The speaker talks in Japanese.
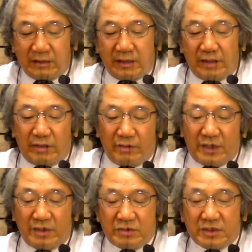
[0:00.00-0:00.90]
あの
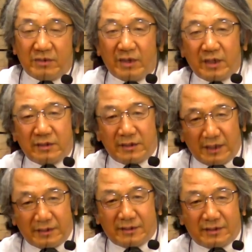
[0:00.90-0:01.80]
何をしてるか分かってな
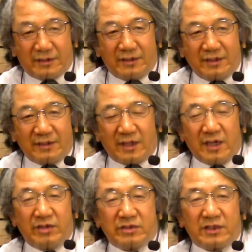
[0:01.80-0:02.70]
いだか
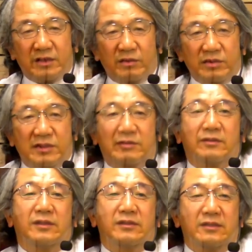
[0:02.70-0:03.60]
ら許してあげてほしいと言っ
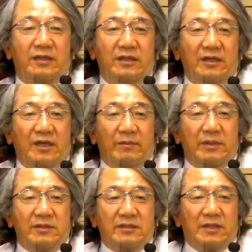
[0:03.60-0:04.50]
たんですねま
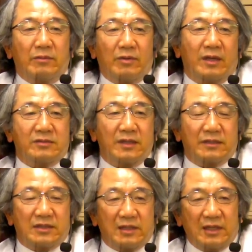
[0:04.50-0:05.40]
ずイエス様はそうやって
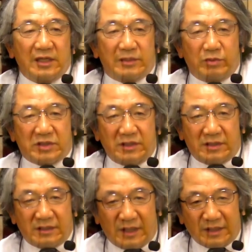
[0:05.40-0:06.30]
自分を信じ
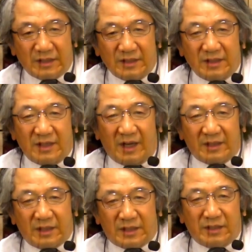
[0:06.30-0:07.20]
てないあ
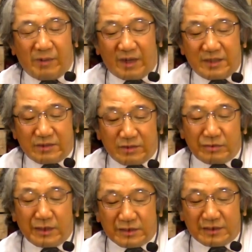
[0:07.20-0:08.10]
だけにバカにする人
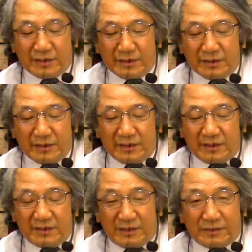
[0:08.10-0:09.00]
たち
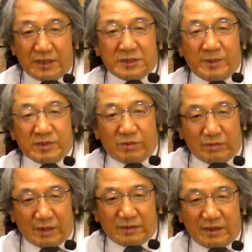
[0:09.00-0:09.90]
立場はすご
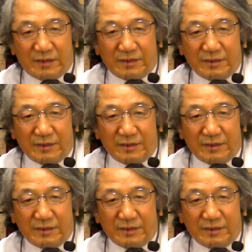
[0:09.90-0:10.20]
くあったり、